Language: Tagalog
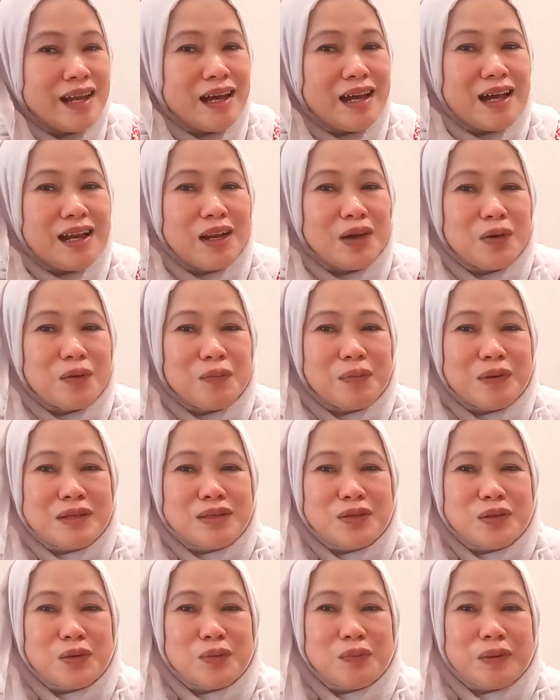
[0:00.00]
Naalala ko pa
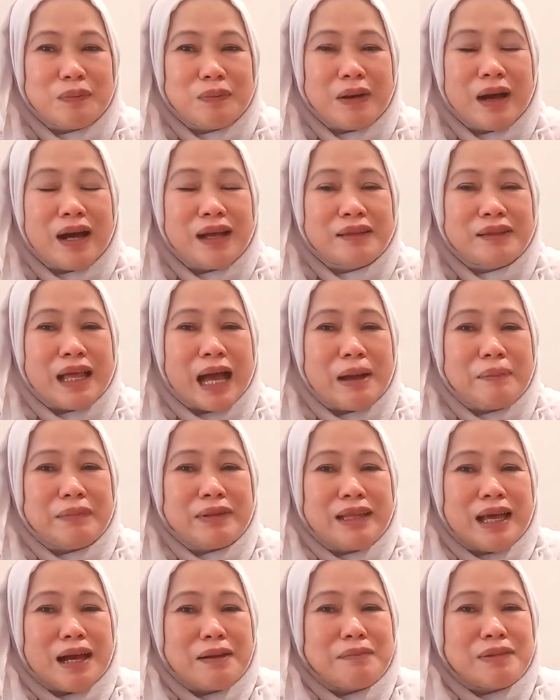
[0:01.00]
sino ba ba? Ang
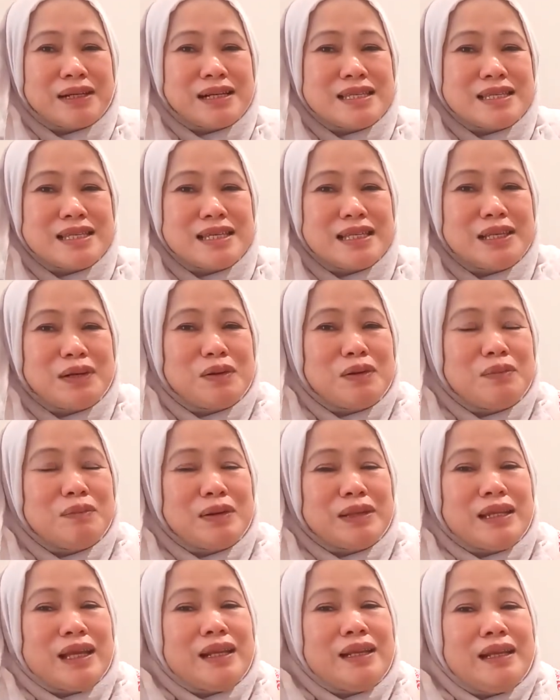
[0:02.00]
dami-dami kasi, hindi ko na
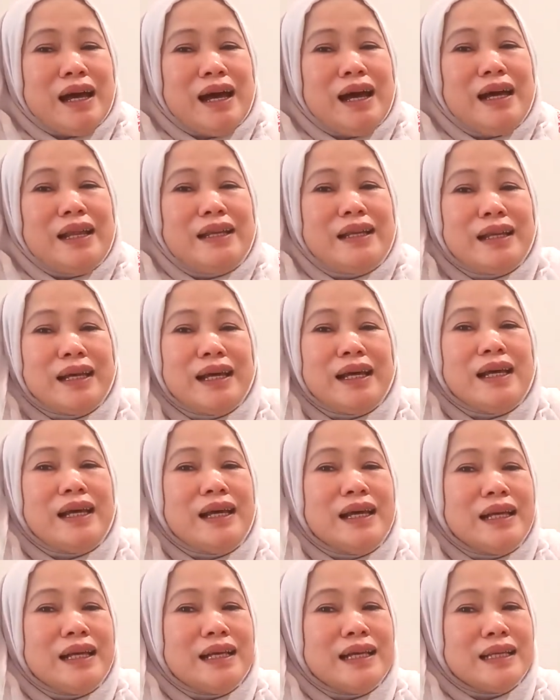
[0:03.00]
matandaan.
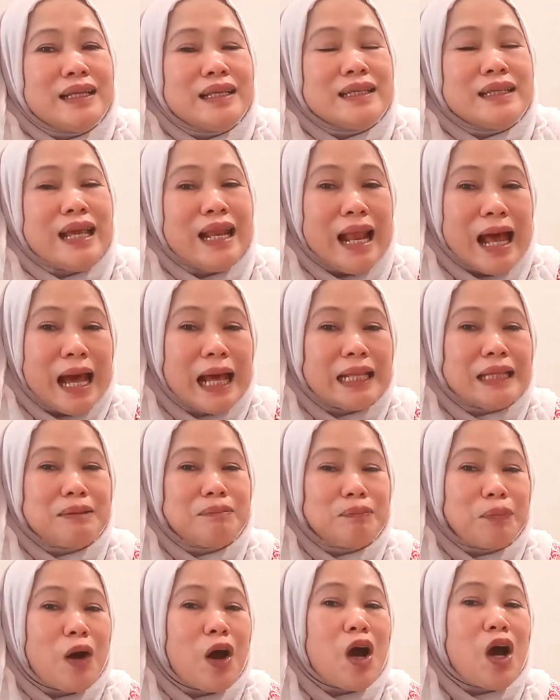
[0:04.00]
Sa lahat
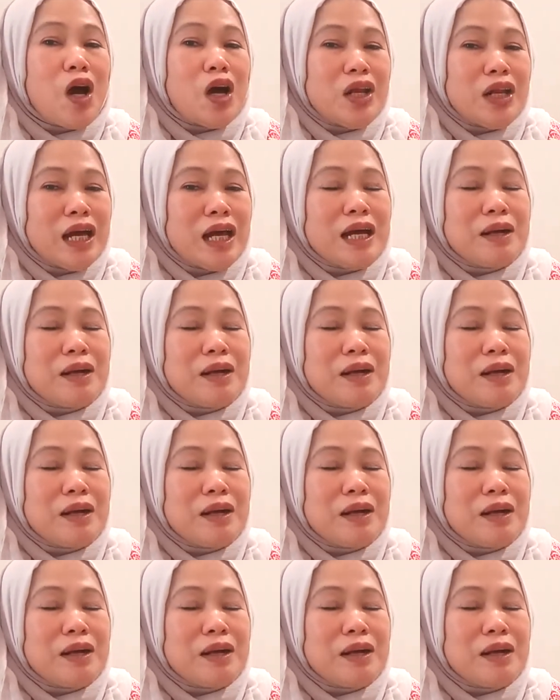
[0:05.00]
po ng